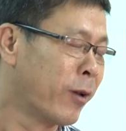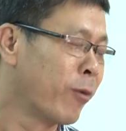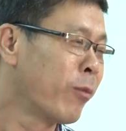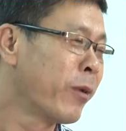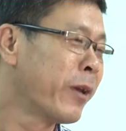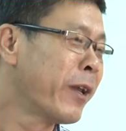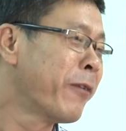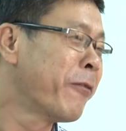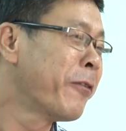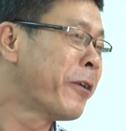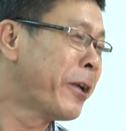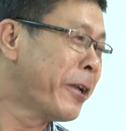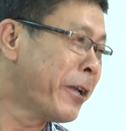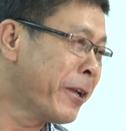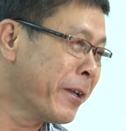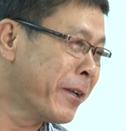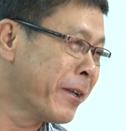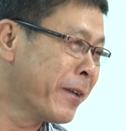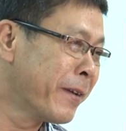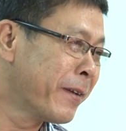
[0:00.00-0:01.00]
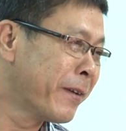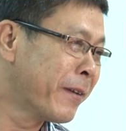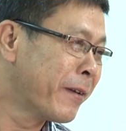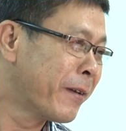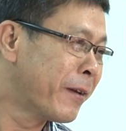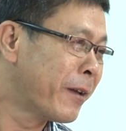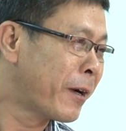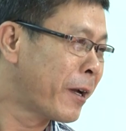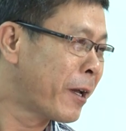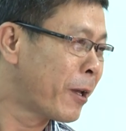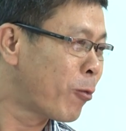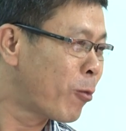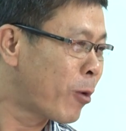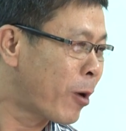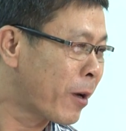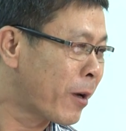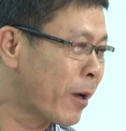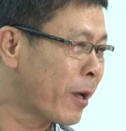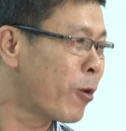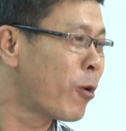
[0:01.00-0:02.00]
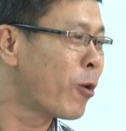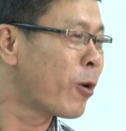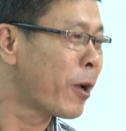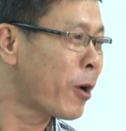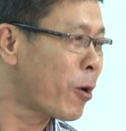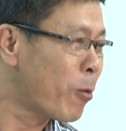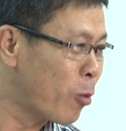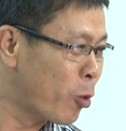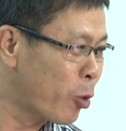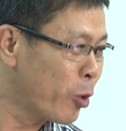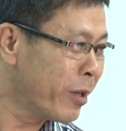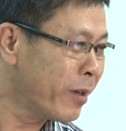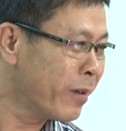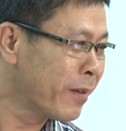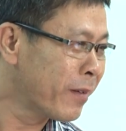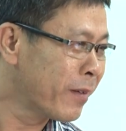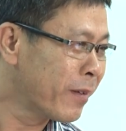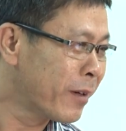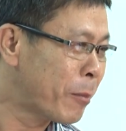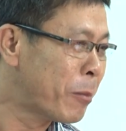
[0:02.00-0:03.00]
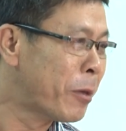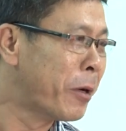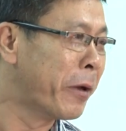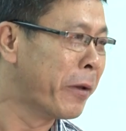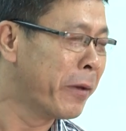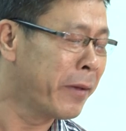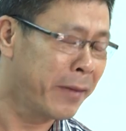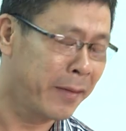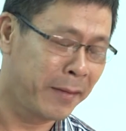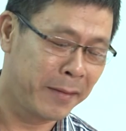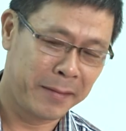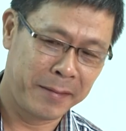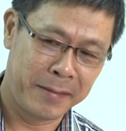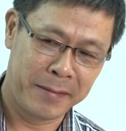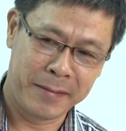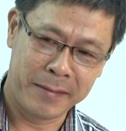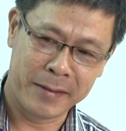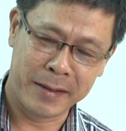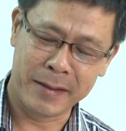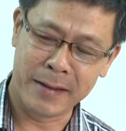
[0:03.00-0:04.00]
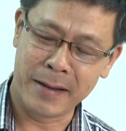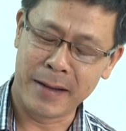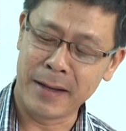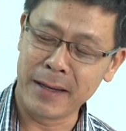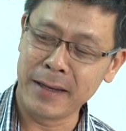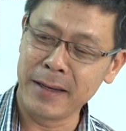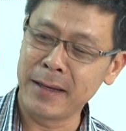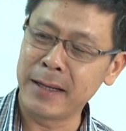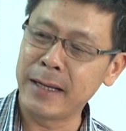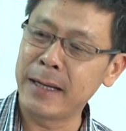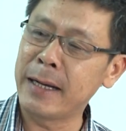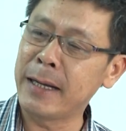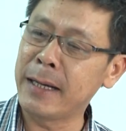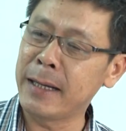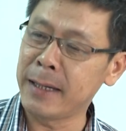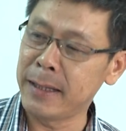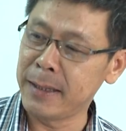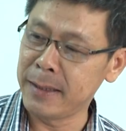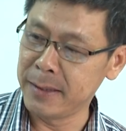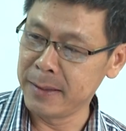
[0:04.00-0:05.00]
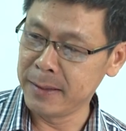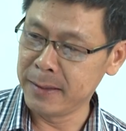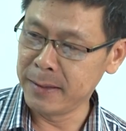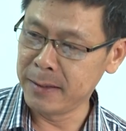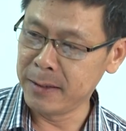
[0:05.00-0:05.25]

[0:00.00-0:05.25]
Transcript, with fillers: Về công tác xây dựng đảng, Đảng ủy đã chỉ đạo triển khai học tập, quản thiệt, tuyên truyền và triển khai thực hiện